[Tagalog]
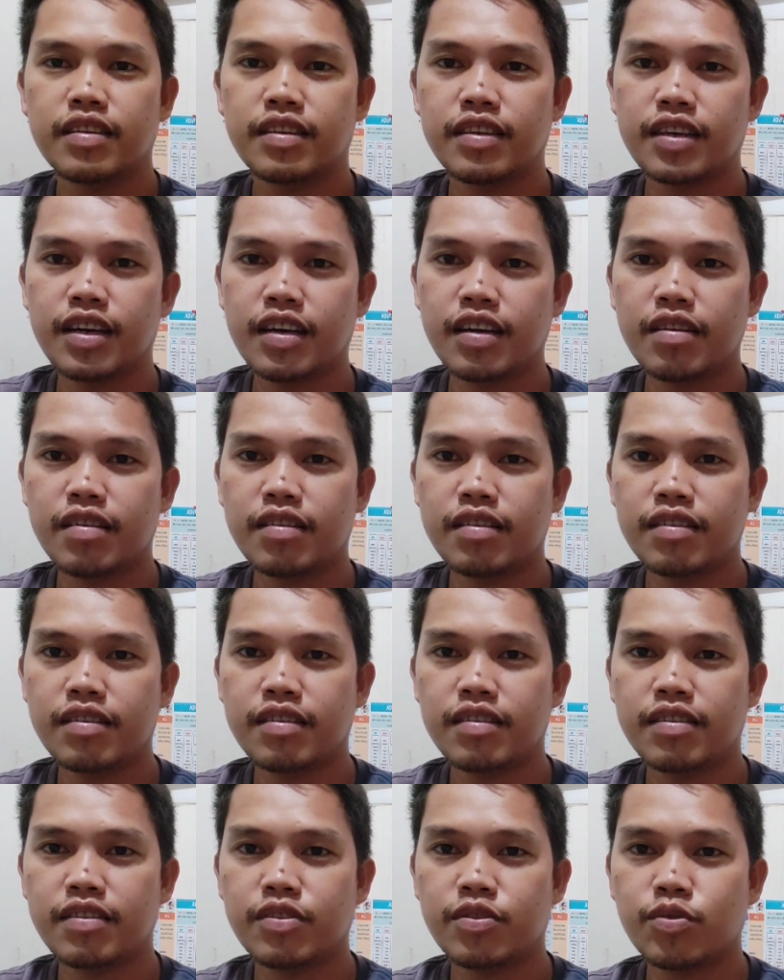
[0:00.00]
Yan.
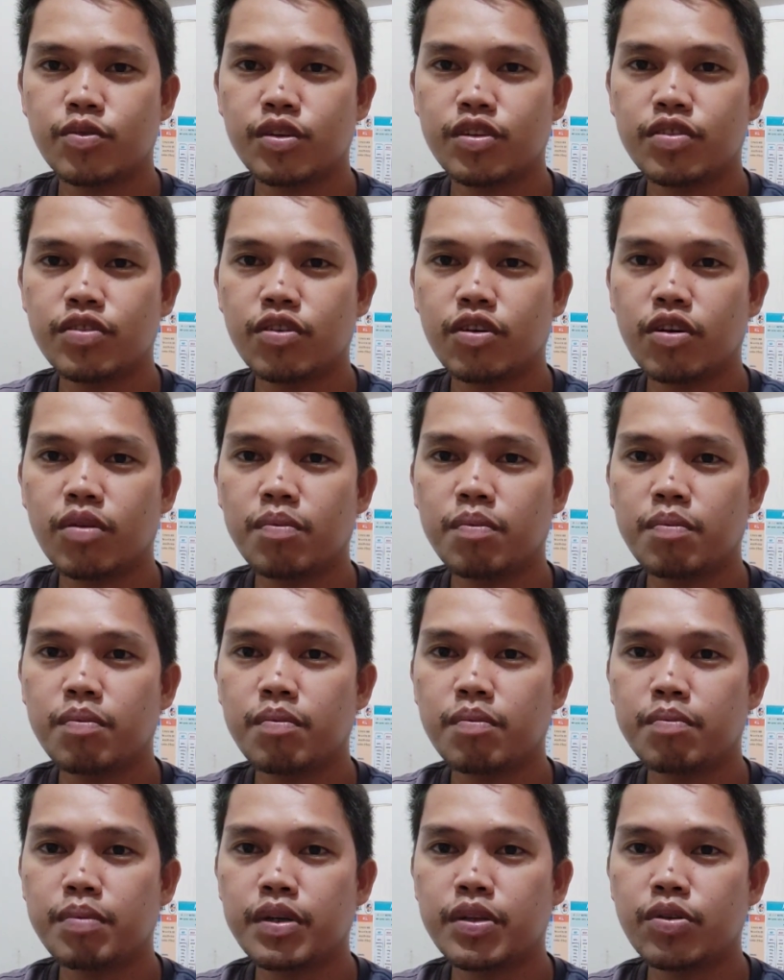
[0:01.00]
Switch off.
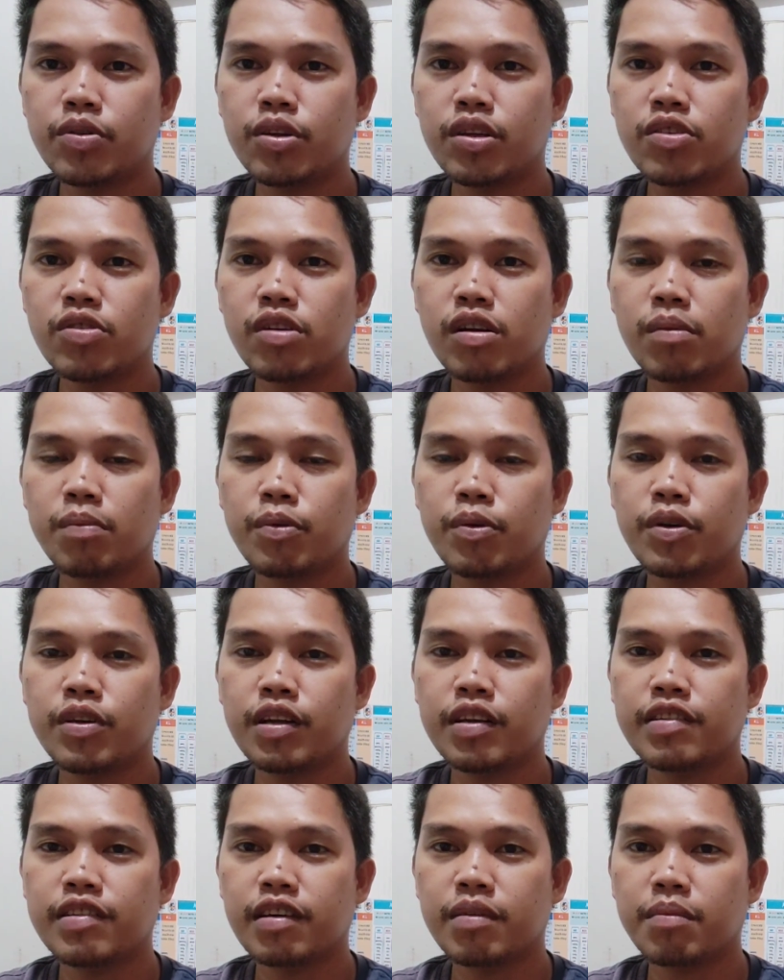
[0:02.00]
Pindutin nyo lang po ng
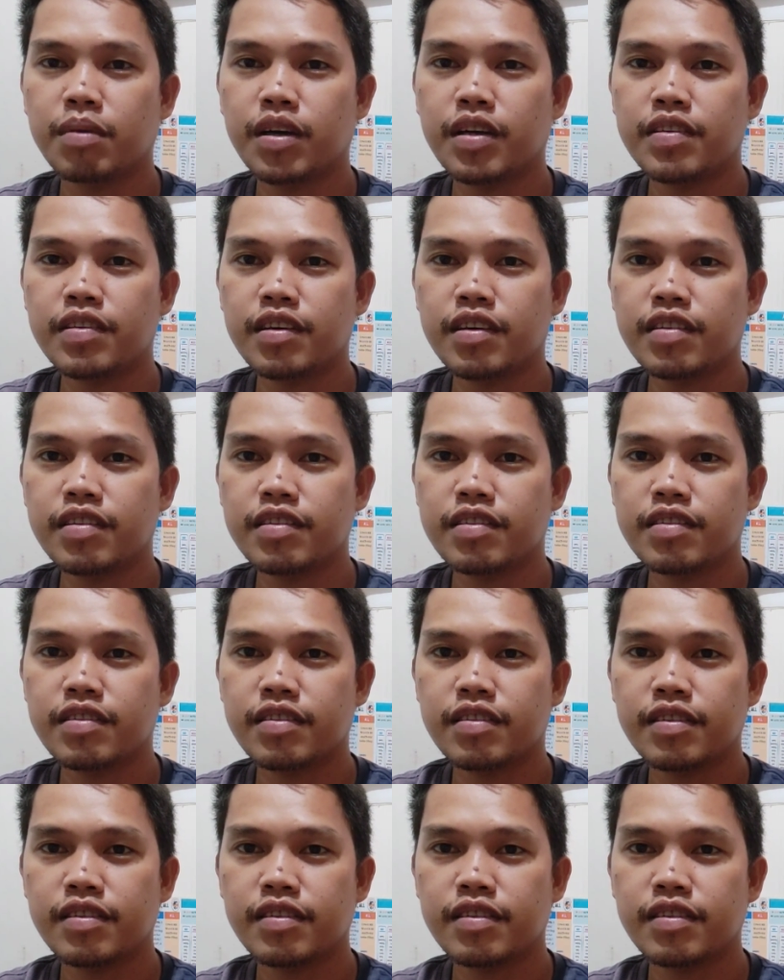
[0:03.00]
isang beses.